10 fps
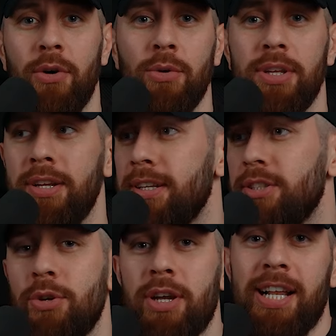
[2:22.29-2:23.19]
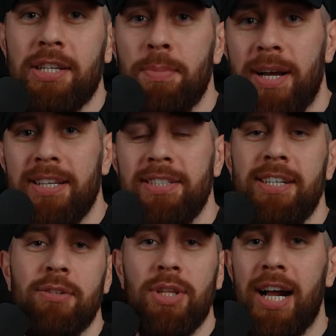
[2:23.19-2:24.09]
und das neue
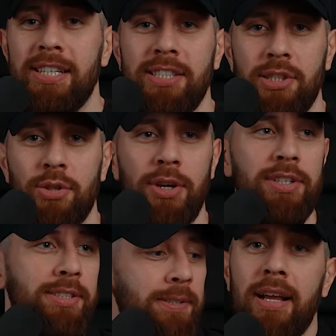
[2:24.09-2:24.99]
Klatschmagazin und all dieses Zeugs,